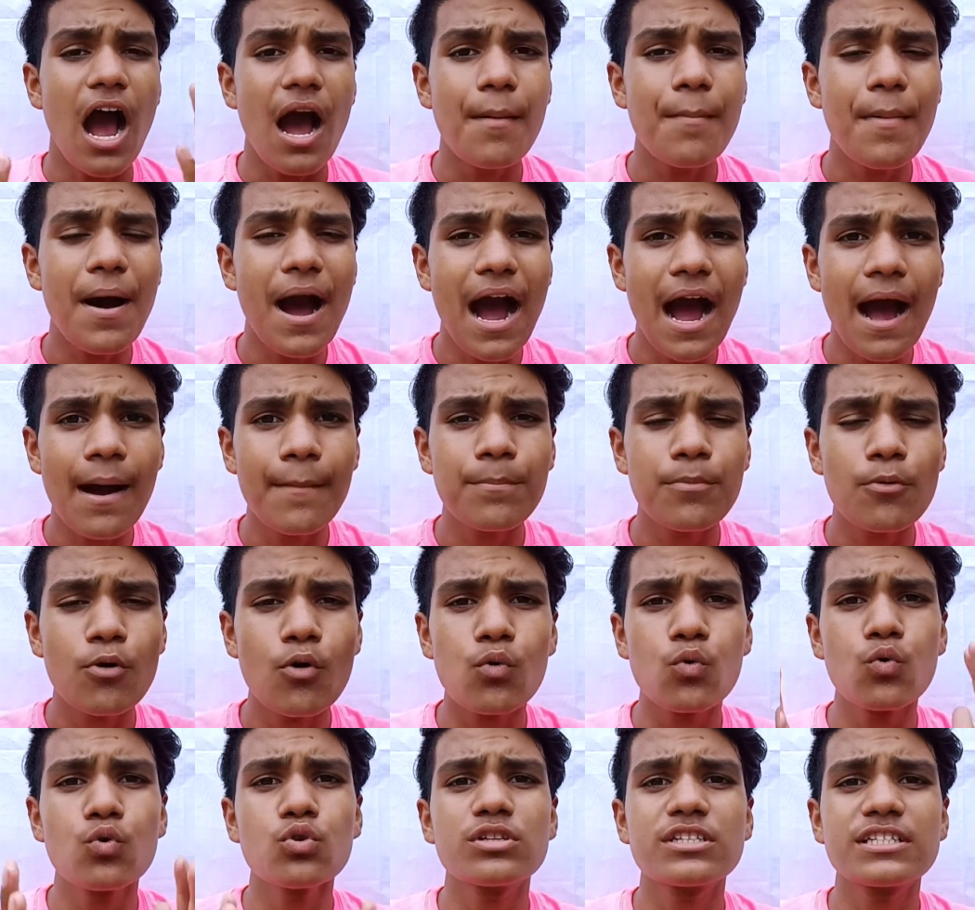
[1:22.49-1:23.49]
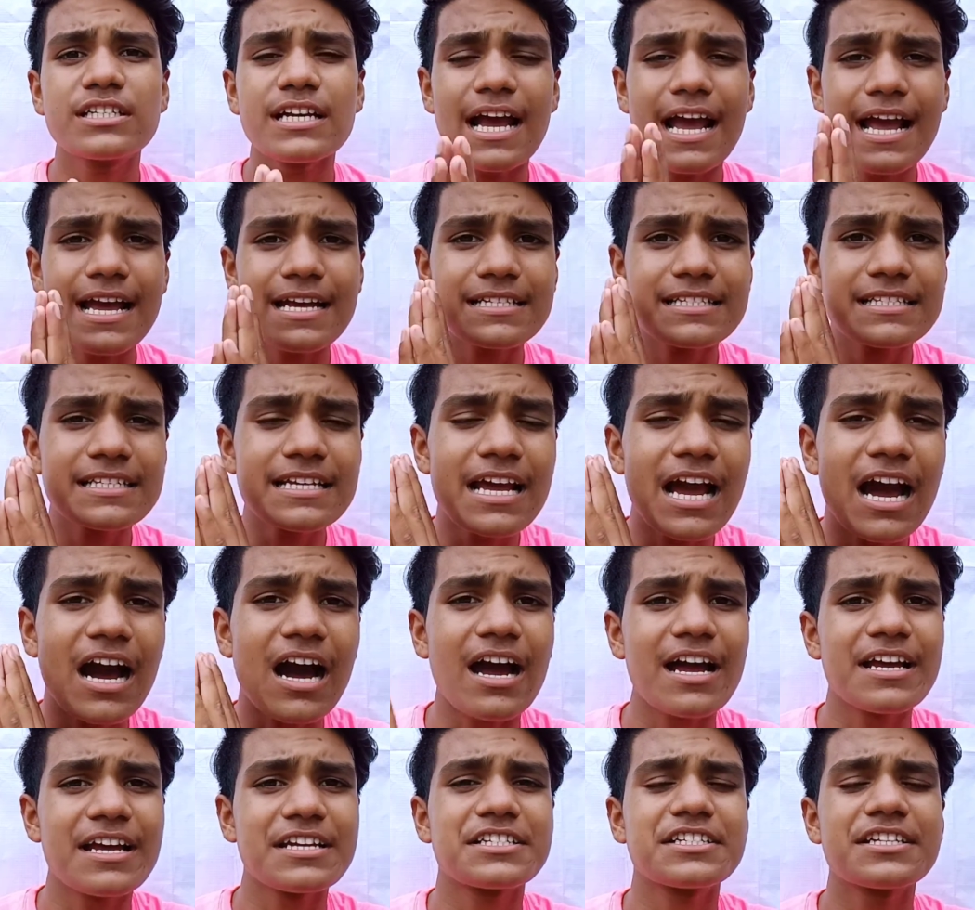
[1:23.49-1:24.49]
अब आपको कुछ ऐसे
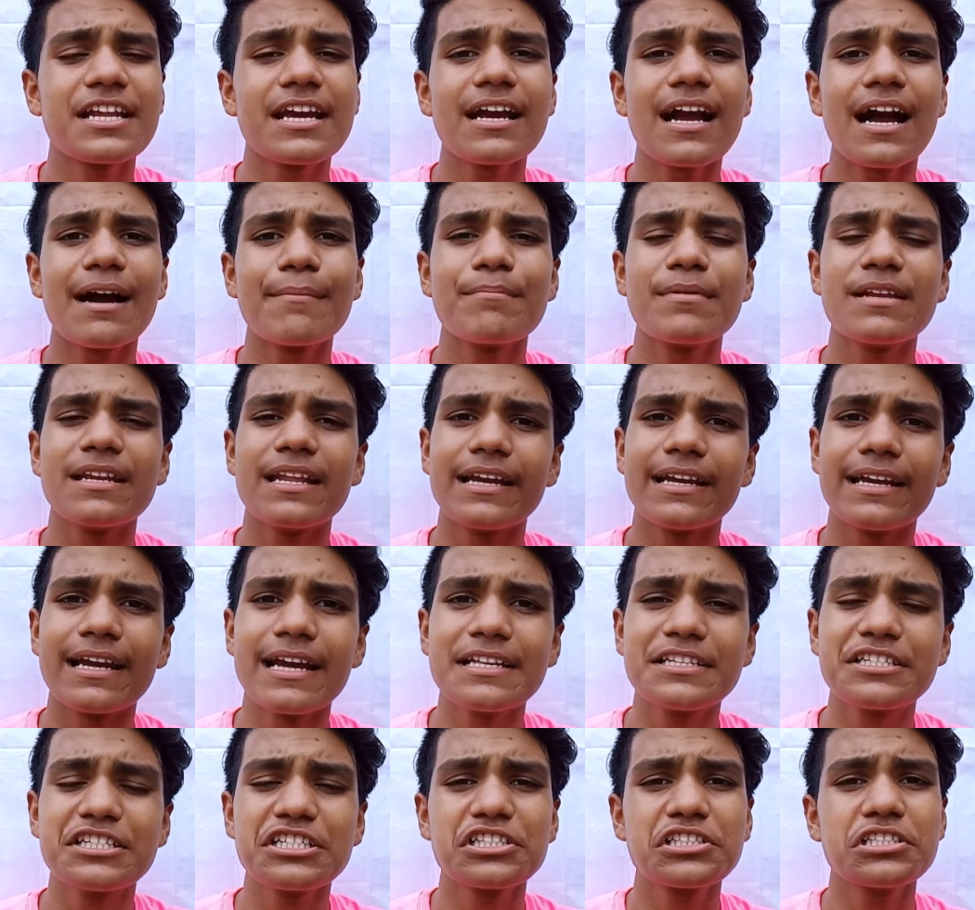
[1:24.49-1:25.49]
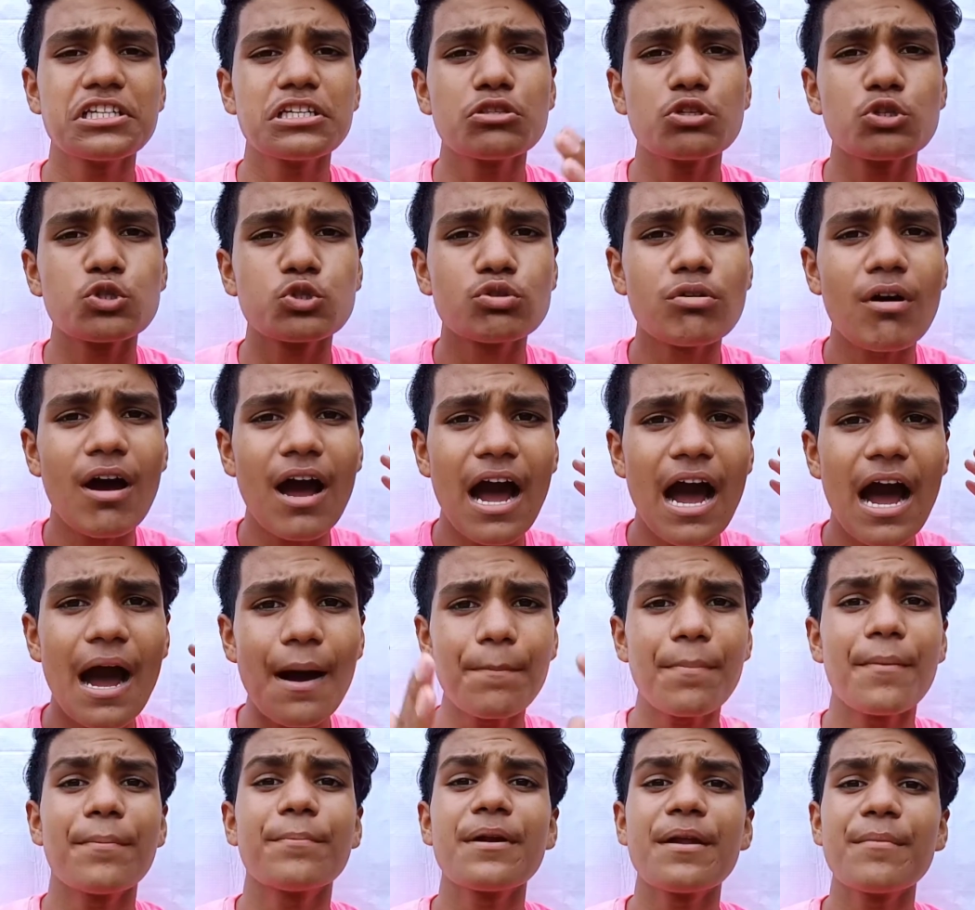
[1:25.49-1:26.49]
हैशटैग आप मिलेंगे जिससे दोस्तों
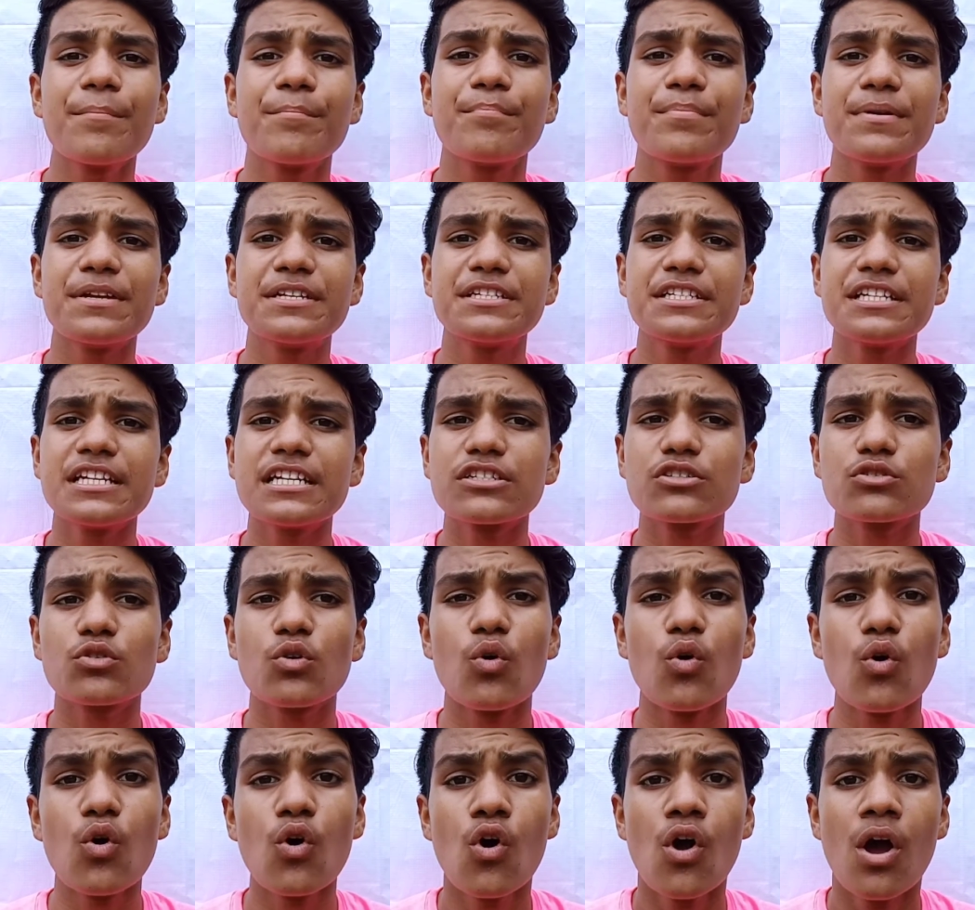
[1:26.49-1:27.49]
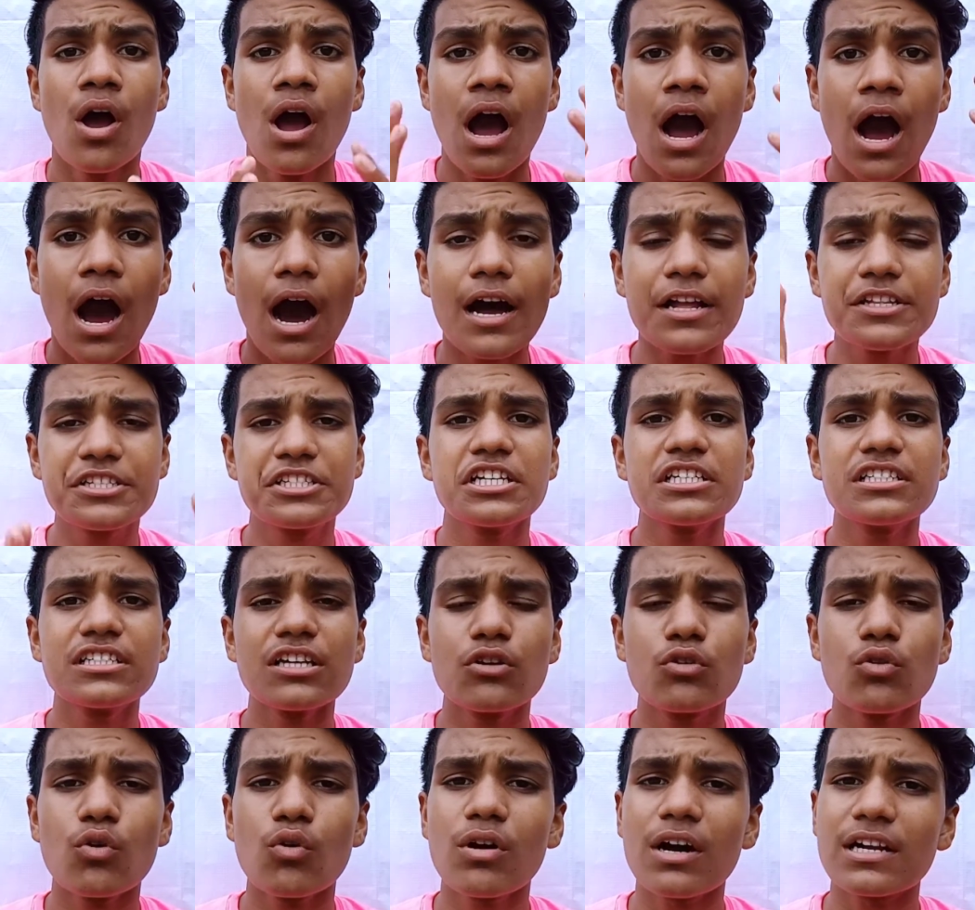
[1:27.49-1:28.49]
आप अपने बिजनेस को अच्छे
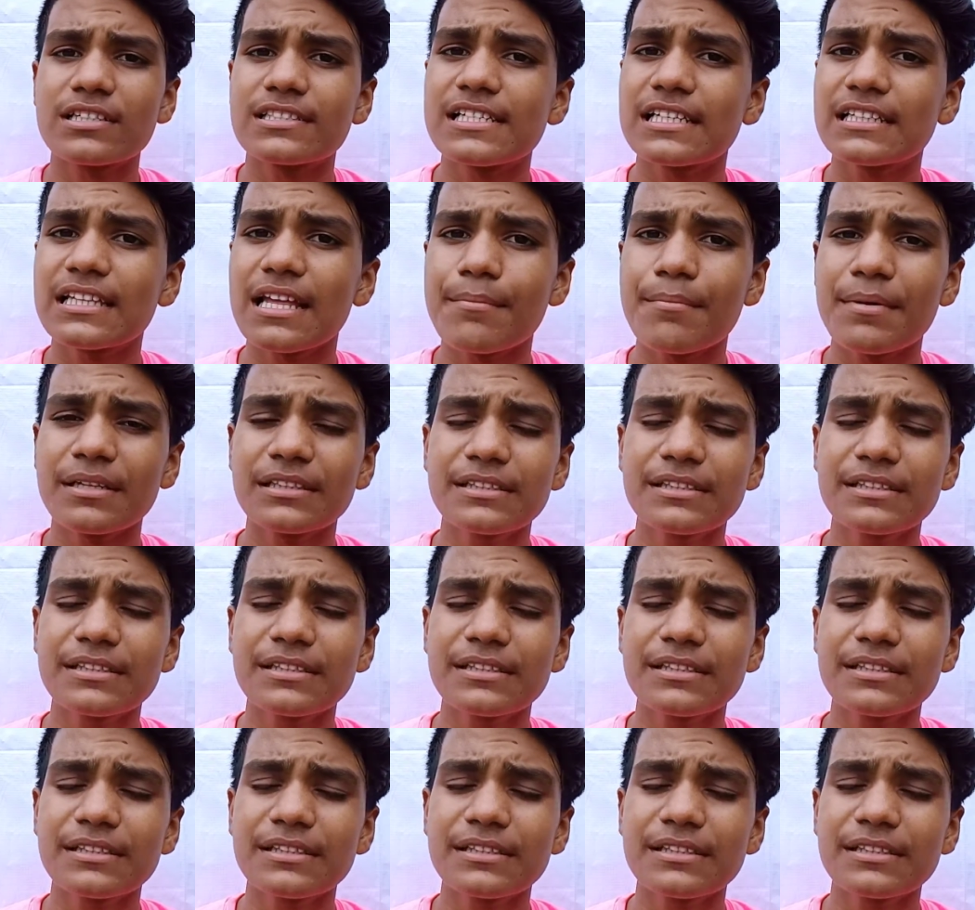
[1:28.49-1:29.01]
से ग्रो कर सकते हैं